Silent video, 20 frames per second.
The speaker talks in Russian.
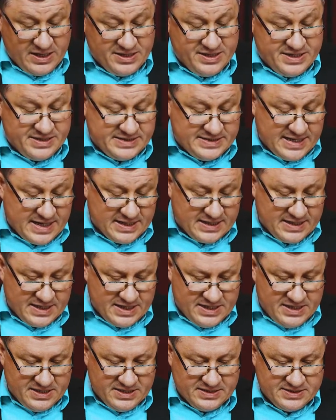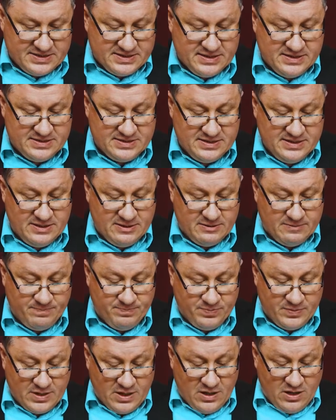10-11 стих.
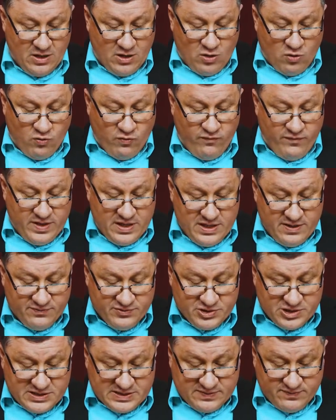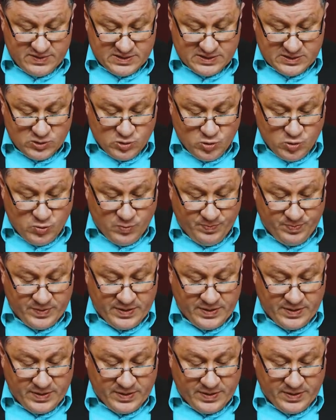«Увидев же звезду,